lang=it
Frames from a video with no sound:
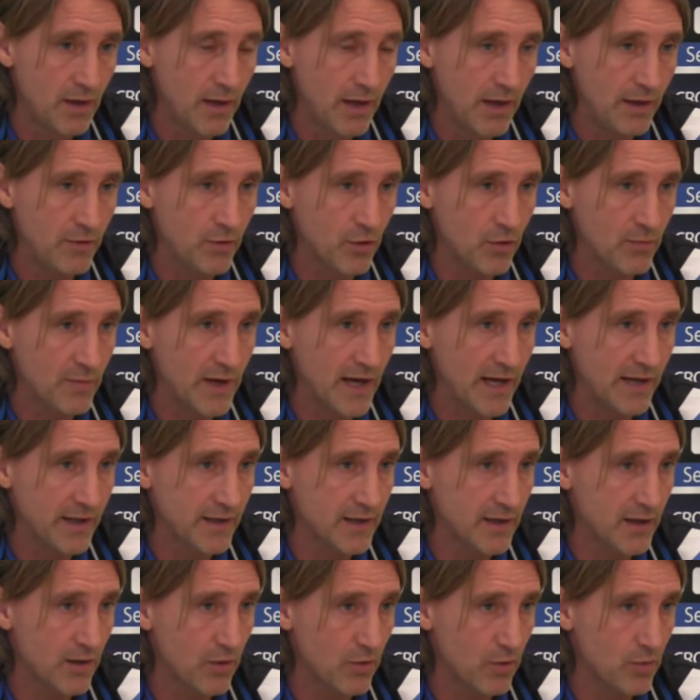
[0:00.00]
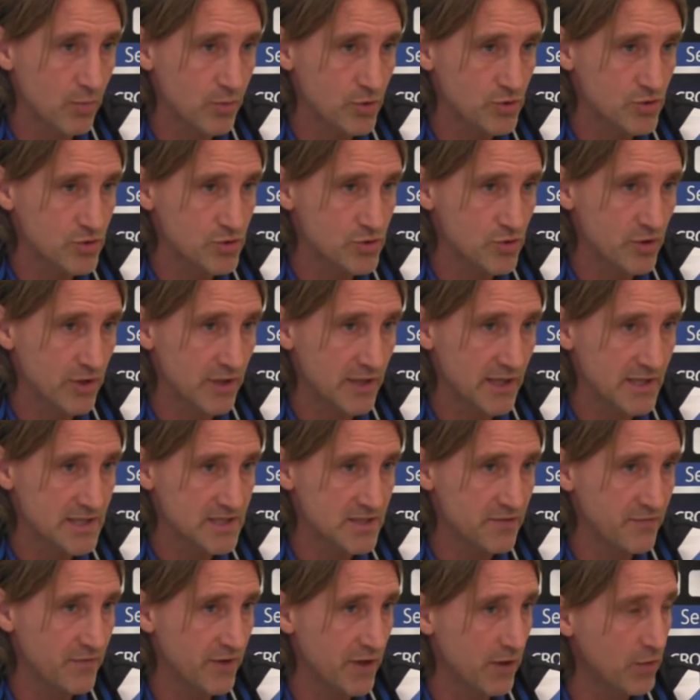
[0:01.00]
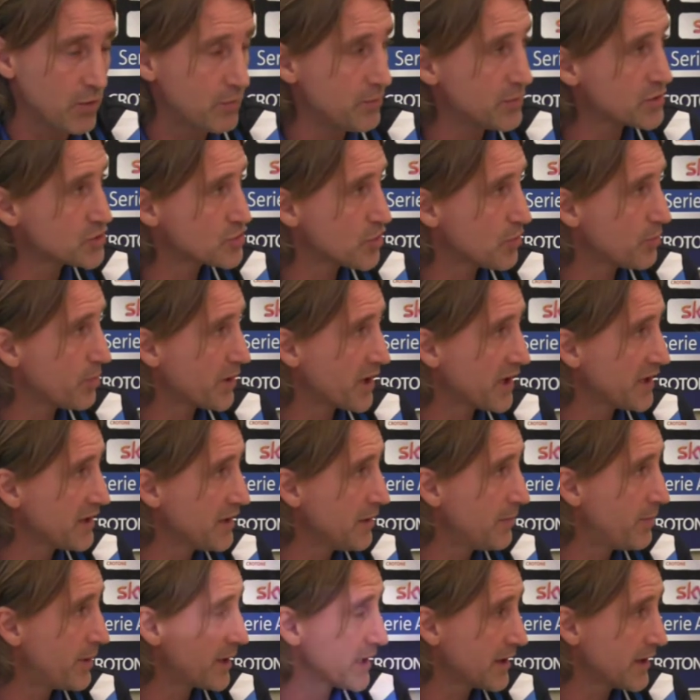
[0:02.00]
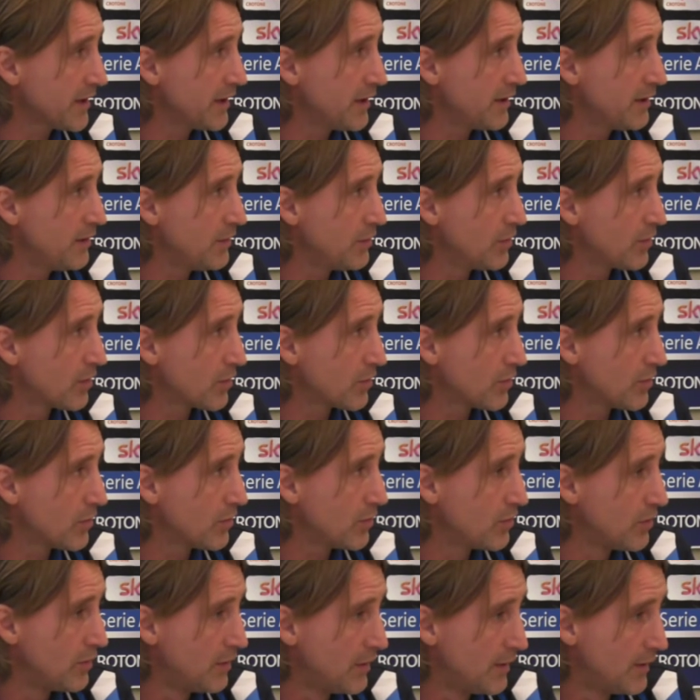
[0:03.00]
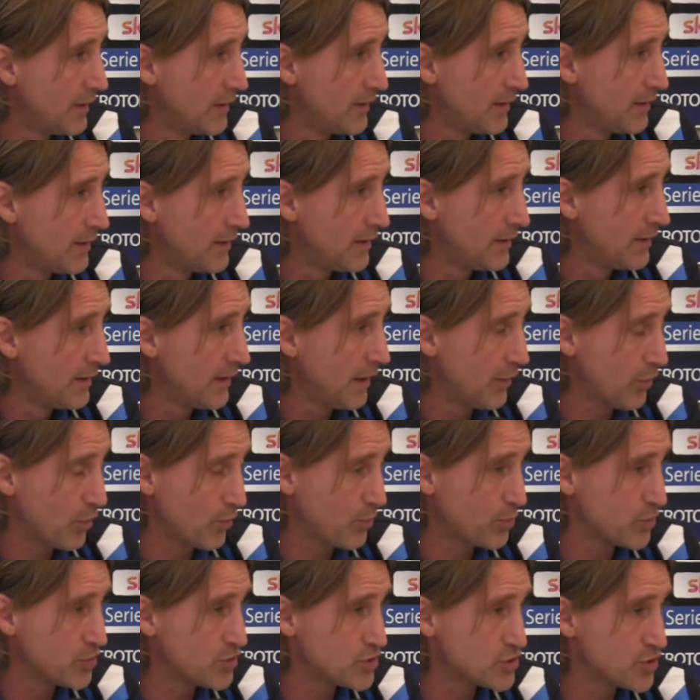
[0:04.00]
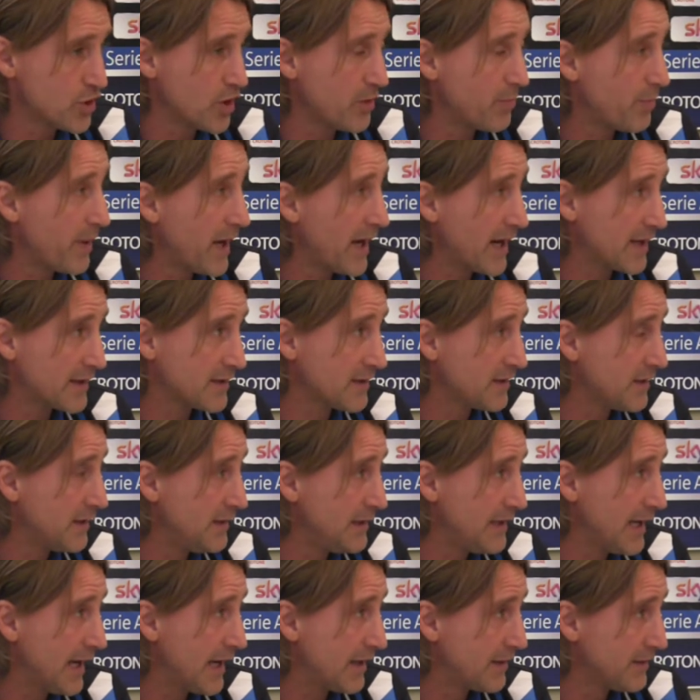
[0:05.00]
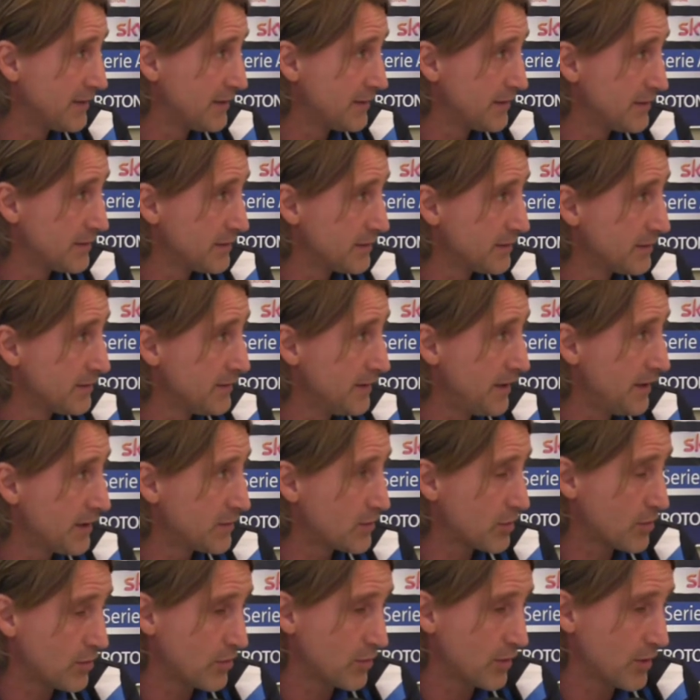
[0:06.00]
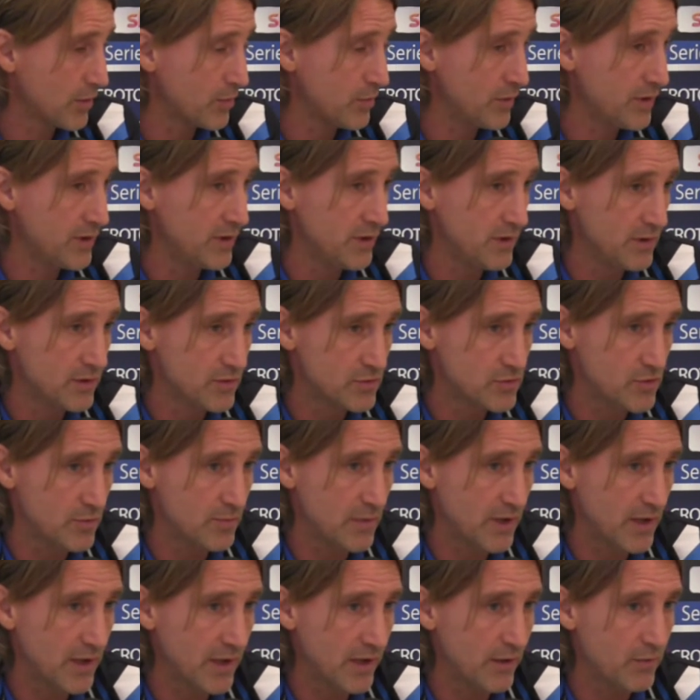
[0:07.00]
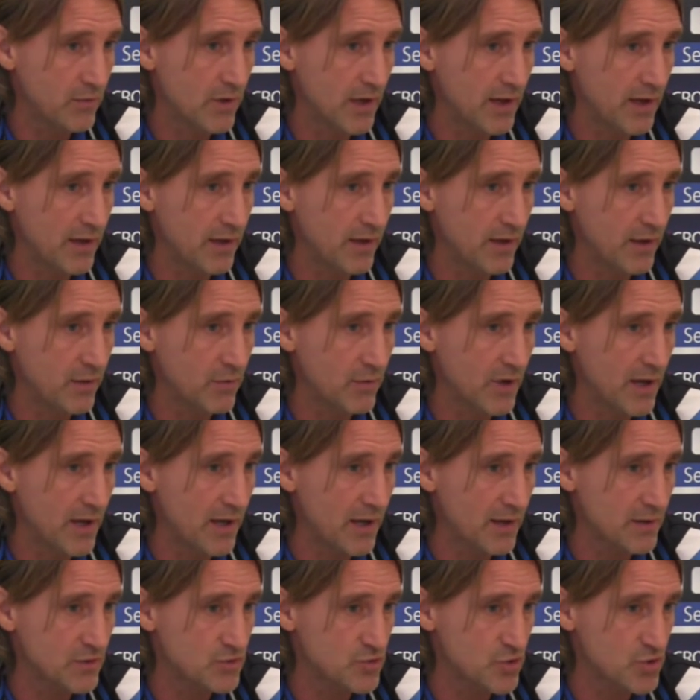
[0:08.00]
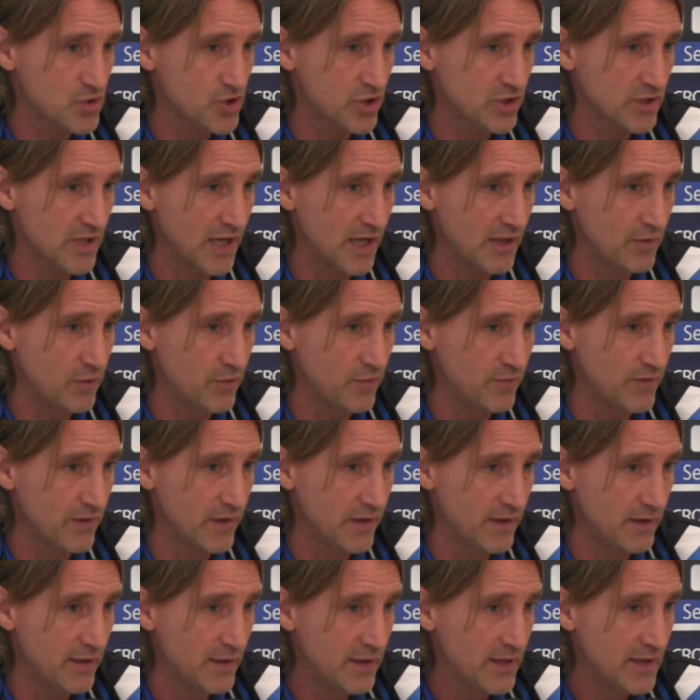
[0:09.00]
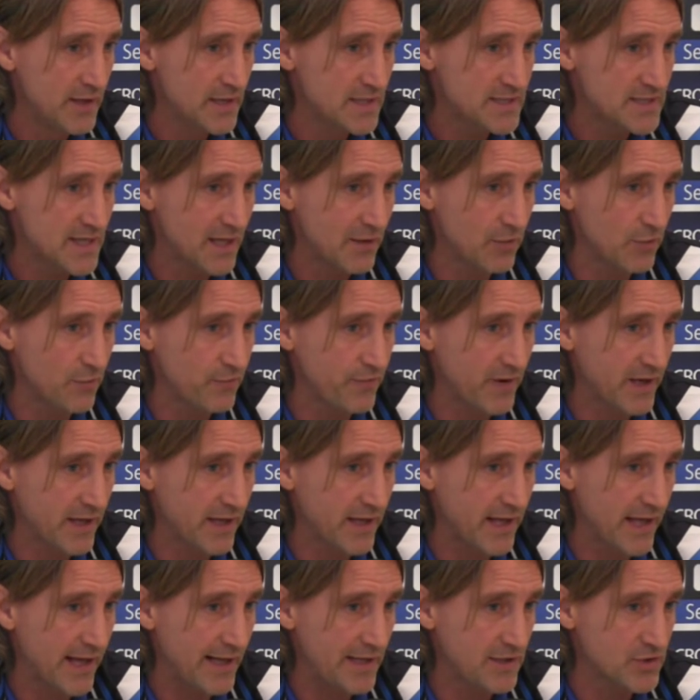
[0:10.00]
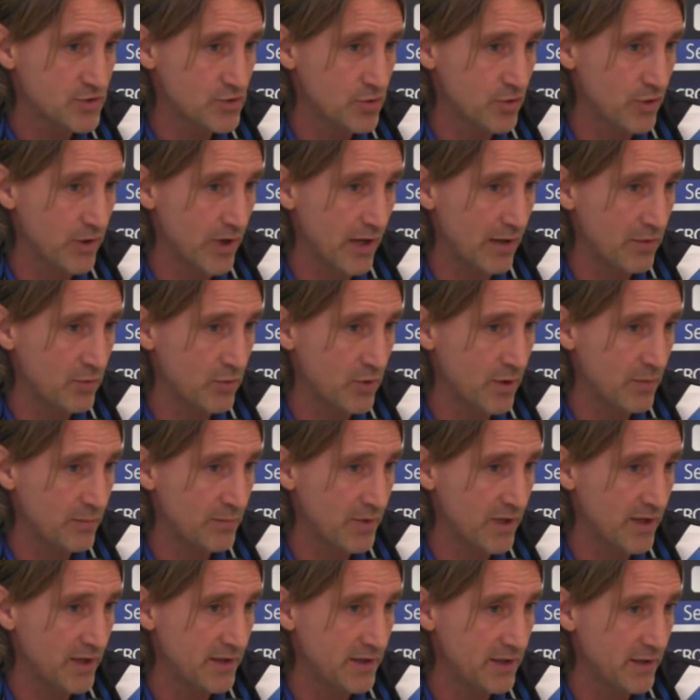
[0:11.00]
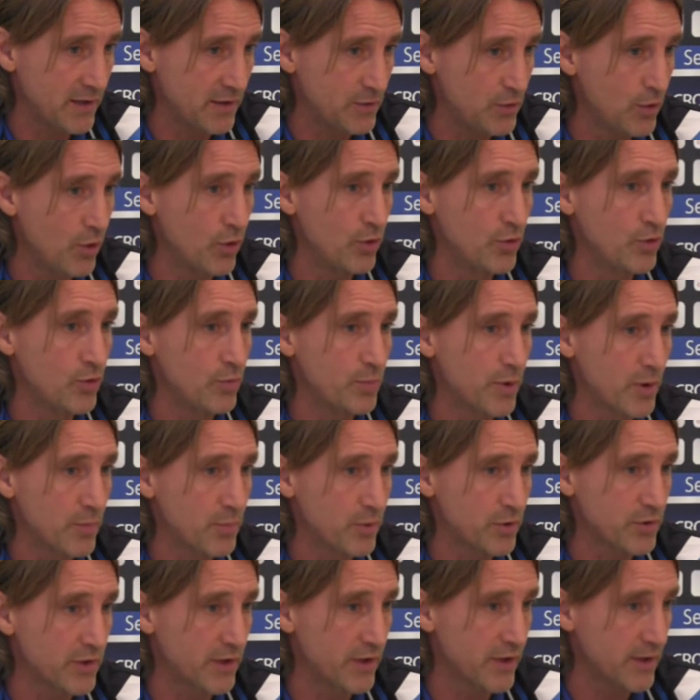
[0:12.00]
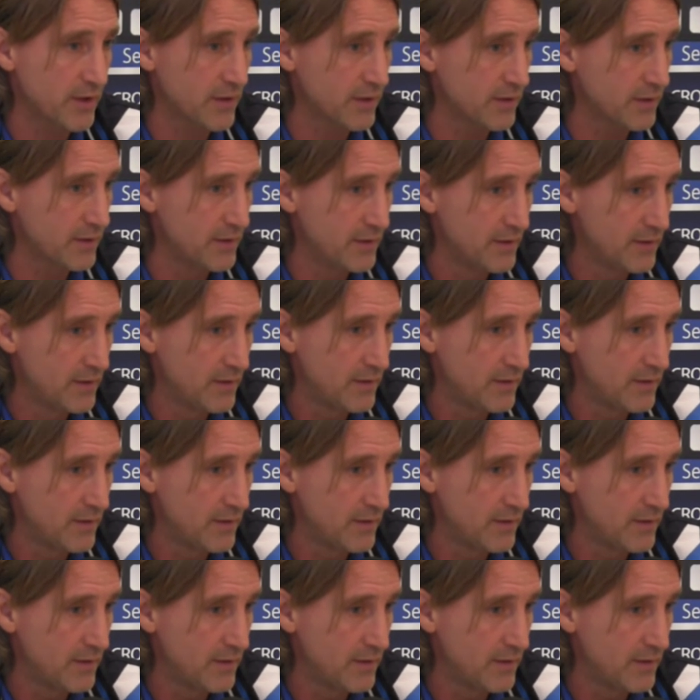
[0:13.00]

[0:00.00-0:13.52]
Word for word: è normale che la loro posizione in classifica non mi sorprende perché loro, la loro posizione parte negli anni dietro e quindi insomma, è, una, è, una, società dove sanno fare calcio e hanno un ambiente idoneo per poter